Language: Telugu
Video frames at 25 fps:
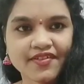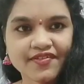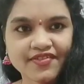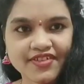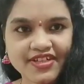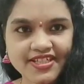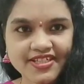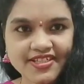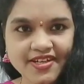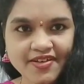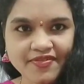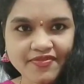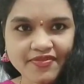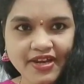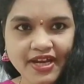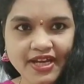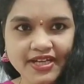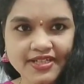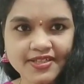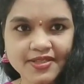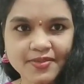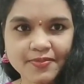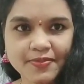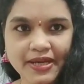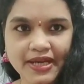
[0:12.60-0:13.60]
ఫస్ట్ నా
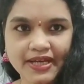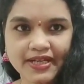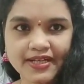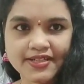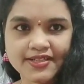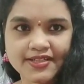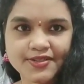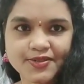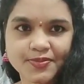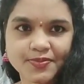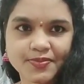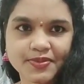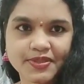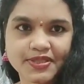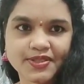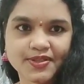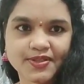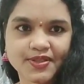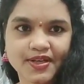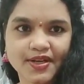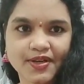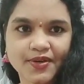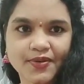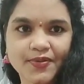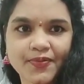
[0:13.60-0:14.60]
ఫ్యాన్సీ బ్యాంగిల్స్
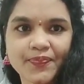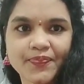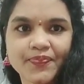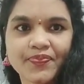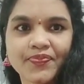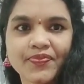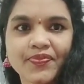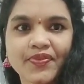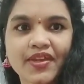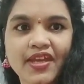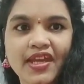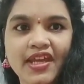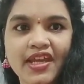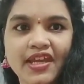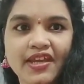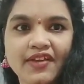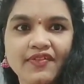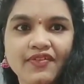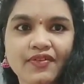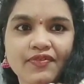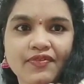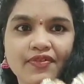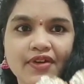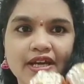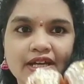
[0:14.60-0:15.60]
చూపిస్తున్నాను
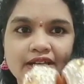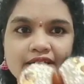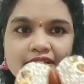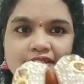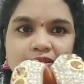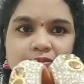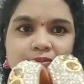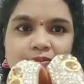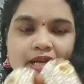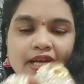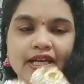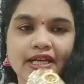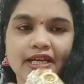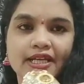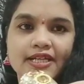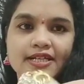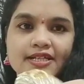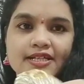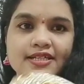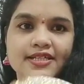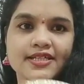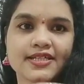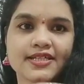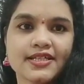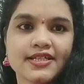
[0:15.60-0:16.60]
ఇవి ఫ్యాన్సీ
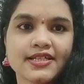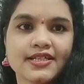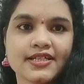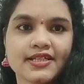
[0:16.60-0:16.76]
బ్యాంగిల్స్